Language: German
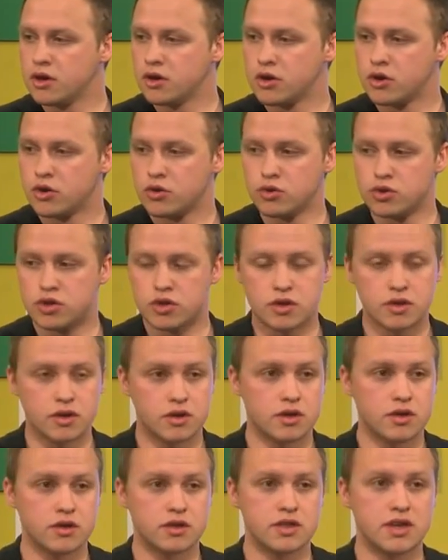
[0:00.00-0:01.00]
Gut,
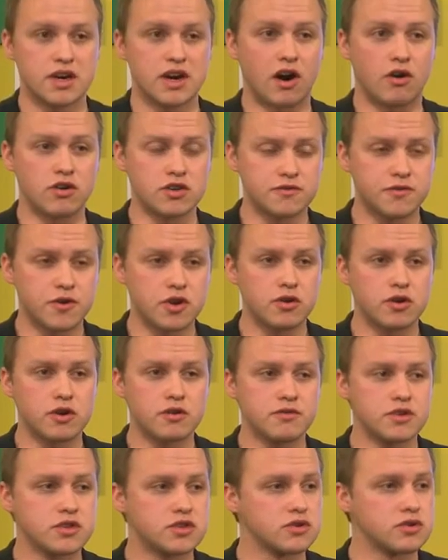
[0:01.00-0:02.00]
die Herausforderungen,
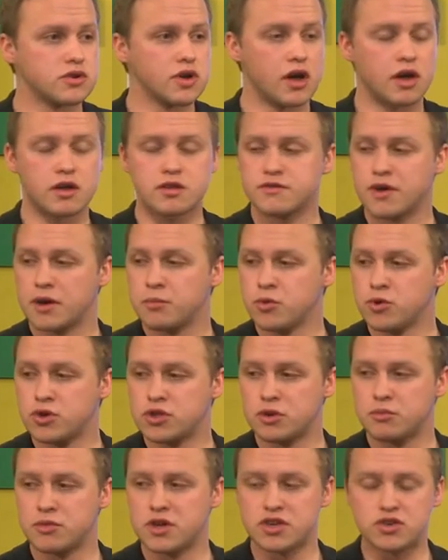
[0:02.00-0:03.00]
wie schon zwei Punkte
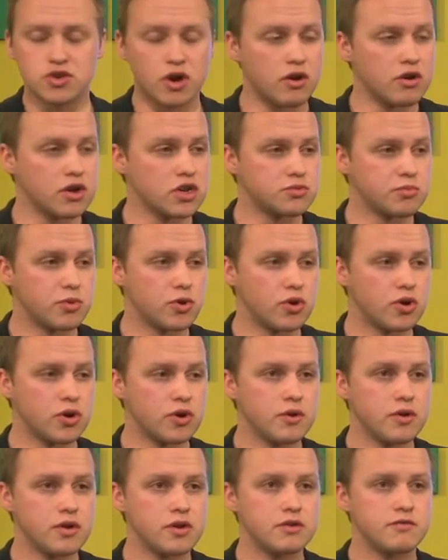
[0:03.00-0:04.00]
haben wir eh schon angesprochen,
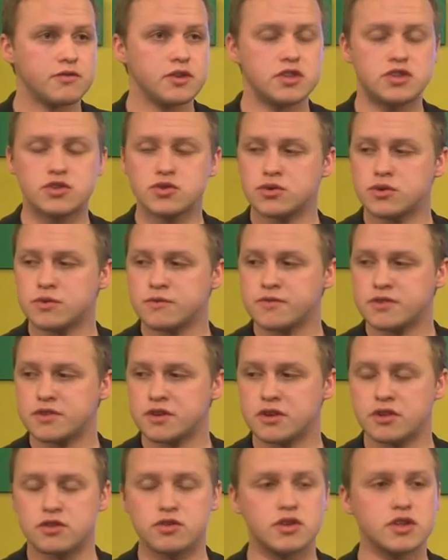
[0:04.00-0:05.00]
für die Zukunft sind
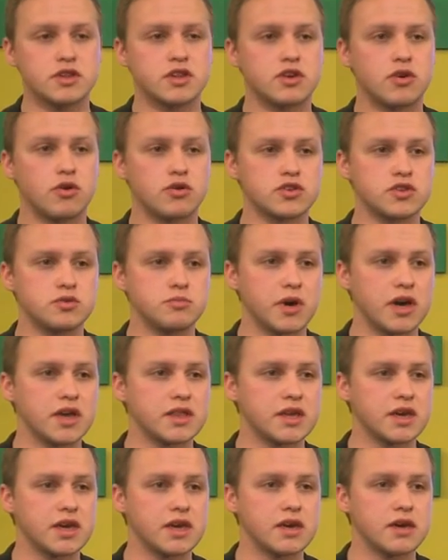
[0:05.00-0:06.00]
natürlich die
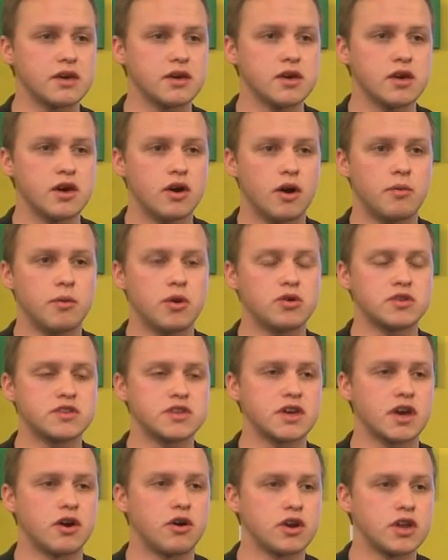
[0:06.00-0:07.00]
Kostenbeiträge, aber lasst euch
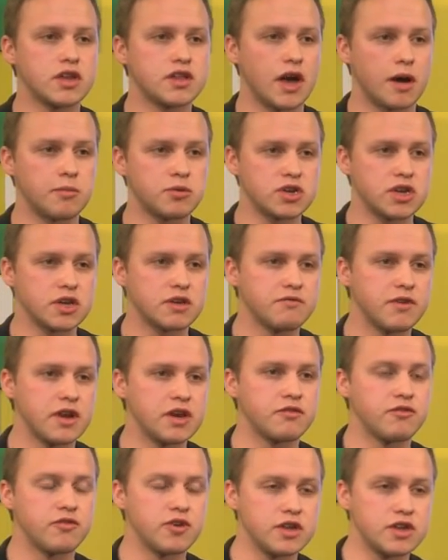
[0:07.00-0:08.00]
auch nicht abschrecken, weil ich
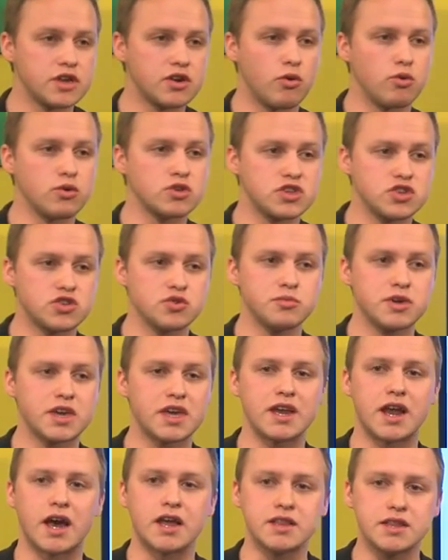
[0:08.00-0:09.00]
vorher die große Summe
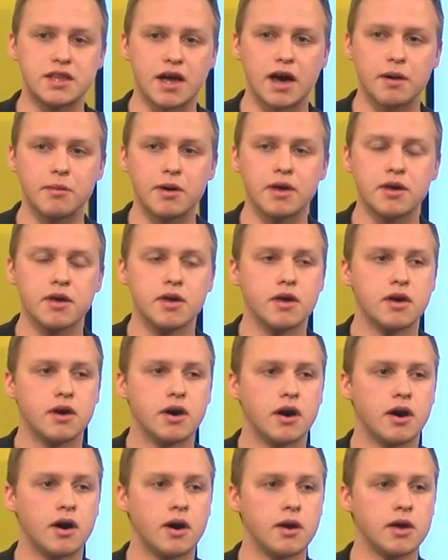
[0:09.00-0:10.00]
genannt habe.
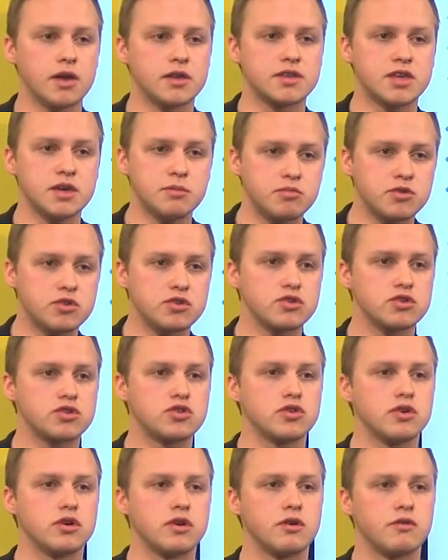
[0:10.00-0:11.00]
Äh, es gibt
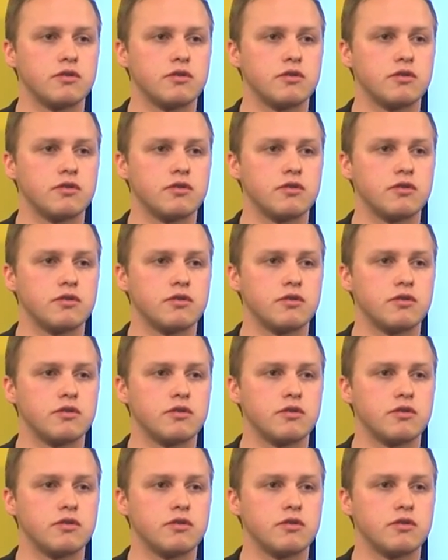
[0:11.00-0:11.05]
äh,